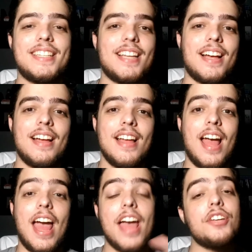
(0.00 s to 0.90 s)
essa
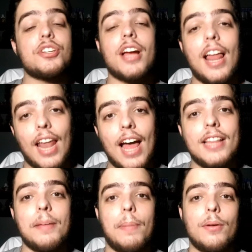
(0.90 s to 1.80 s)

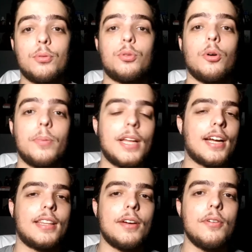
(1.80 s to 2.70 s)
reescalada para o topo da
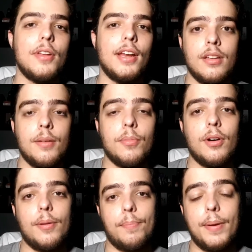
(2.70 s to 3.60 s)
categoria? Bom,
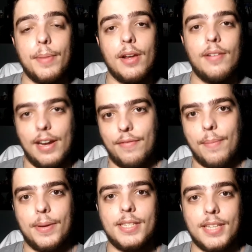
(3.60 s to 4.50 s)
primeiro ele vai
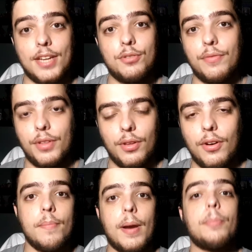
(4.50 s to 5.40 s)
precisar de uma
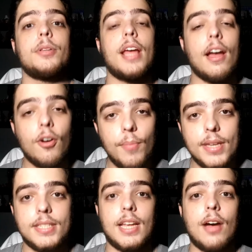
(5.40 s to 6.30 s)
vitória para poder
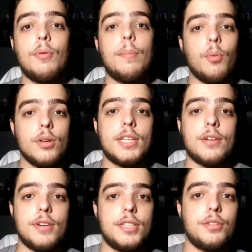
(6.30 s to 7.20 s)
recomeçar uma boa
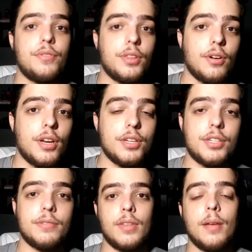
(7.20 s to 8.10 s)
sequência de
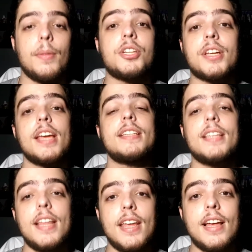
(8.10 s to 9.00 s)
vitórias. Mas quem
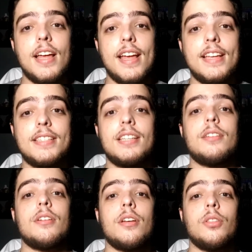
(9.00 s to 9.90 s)
seria
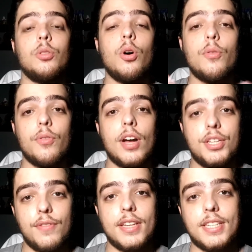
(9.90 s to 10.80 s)
esse novo
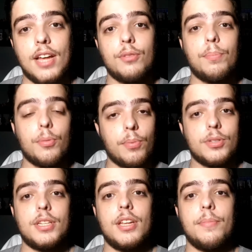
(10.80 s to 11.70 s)
adversário para o
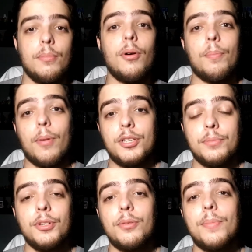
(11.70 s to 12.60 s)
Ponzinibbio? Bom, pode
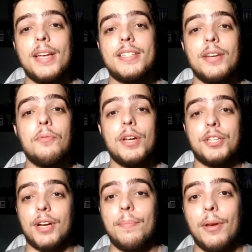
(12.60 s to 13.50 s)
muito bem ser um
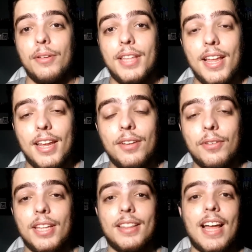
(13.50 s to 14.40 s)
ex-campeão interino
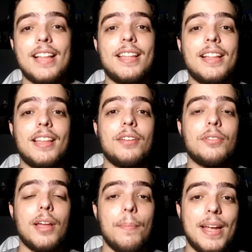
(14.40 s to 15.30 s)
que está tentando
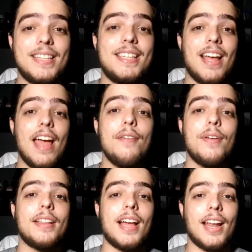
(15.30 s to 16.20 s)
também se
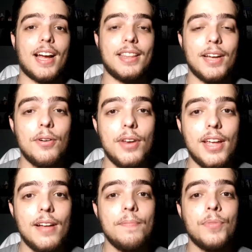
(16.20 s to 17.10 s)
reinventar na
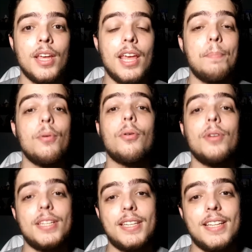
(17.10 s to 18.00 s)
categoria e por
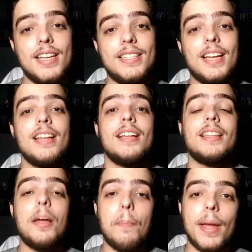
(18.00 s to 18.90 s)
coincidência
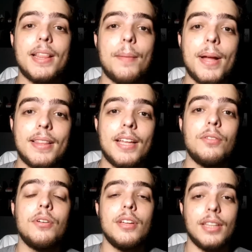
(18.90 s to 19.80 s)
também está
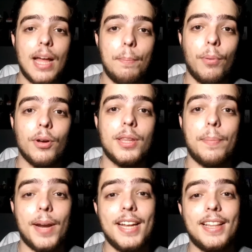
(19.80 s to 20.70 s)
batendo na porta
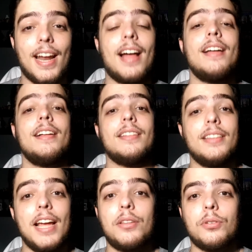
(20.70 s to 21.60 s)
para entrar
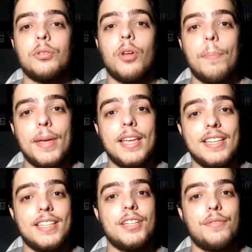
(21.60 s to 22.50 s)
dentro do top
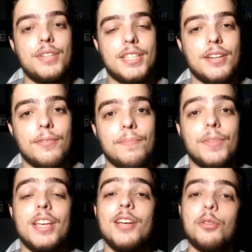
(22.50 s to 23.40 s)
15 da divisão.
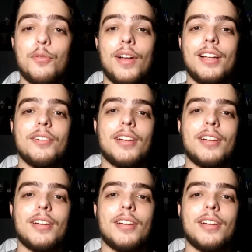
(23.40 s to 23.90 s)
E eu tô falando,